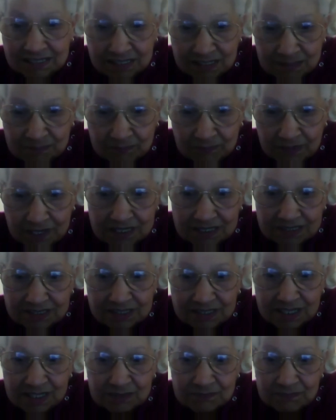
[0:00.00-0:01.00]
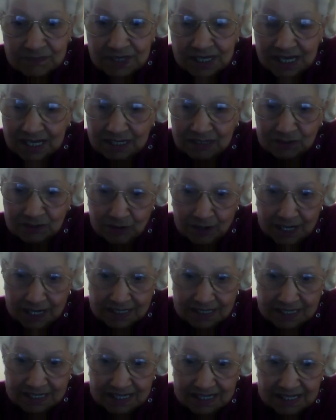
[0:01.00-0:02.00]
الرب أكتر من أن
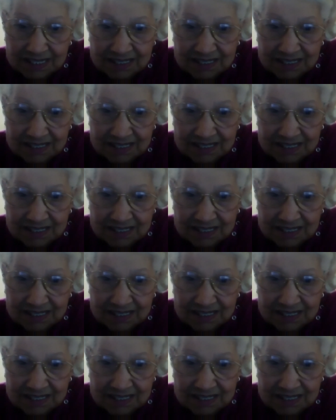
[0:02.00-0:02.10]
تعد